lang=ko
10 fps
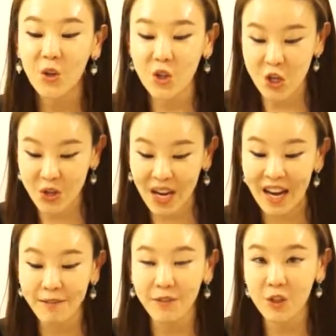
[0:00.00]
Do you
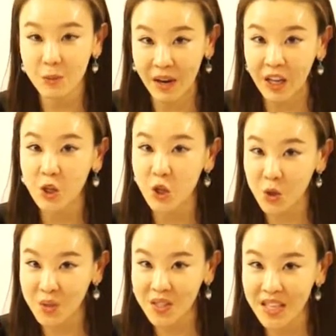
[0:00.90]
have tomato
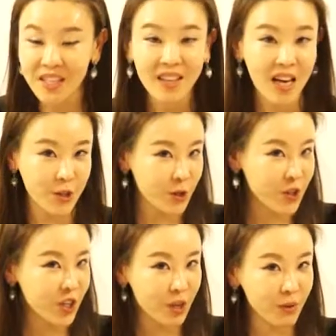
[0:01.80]
juice? 아셨죠,
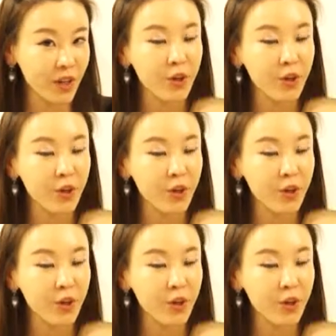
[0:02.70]
여러분?